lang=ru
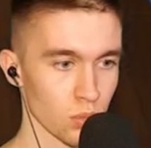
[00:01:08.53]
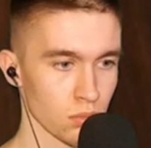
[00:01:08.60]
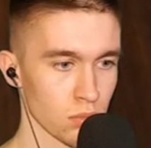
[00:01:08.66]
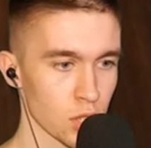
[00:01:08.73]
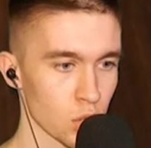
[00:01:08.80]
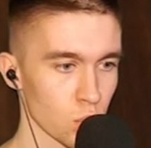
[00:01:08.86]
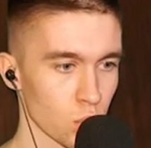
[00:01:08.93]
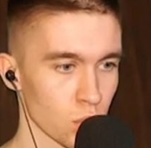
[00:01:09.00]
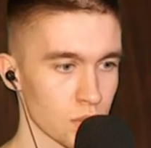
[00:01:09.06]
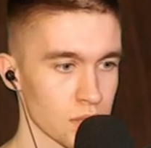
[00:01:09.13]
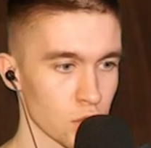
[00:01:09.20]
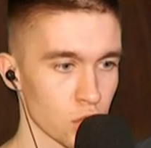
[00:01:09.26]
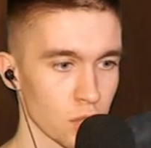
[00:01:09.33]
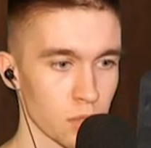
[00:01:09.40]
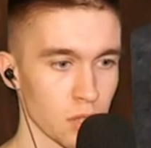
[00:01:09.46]
Мышку
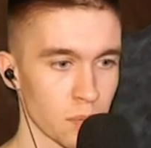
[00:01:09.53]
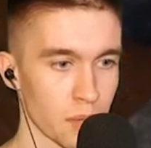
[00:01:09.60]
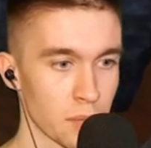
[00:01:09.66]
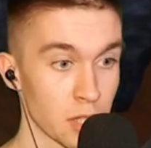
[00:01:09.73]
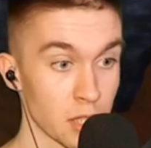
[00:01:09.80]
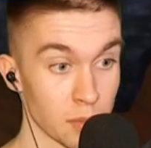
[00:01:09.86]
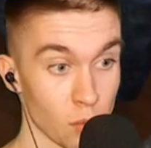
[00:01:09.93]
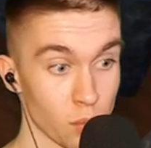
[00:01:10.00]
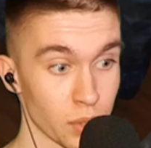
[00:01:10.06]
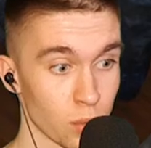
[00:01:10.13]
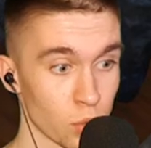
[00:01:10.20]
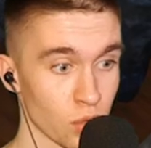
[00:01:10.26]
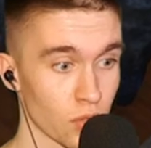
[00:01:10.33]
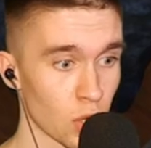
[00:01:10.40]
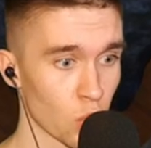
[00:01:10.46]
слышно было по минимуму, потому
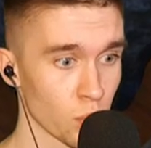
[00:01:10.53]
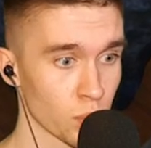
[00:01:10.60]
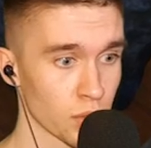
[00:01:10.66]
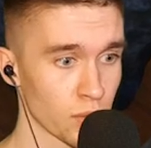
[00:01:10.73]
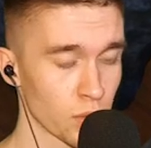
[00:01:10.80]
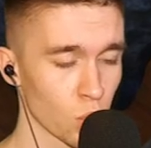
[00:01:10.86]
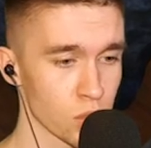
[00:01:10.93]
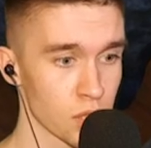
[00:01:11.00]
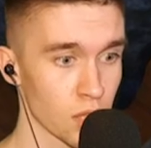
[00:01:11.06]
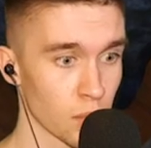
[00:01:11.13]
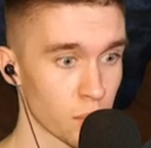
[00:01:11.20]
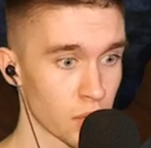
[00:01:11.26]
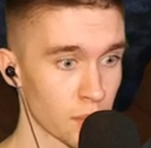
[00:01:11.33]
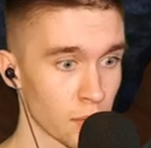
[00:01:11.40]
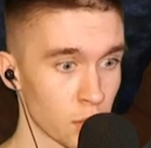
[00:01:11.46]
что в каком-то видосе там
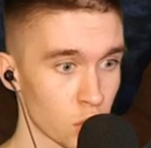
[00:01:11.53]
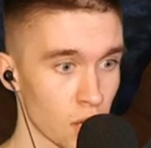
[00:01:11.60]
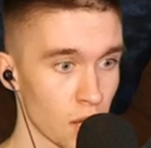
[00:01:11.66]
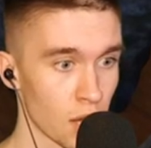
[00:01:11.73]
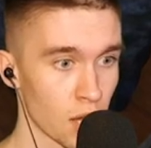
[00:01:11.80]
прям аж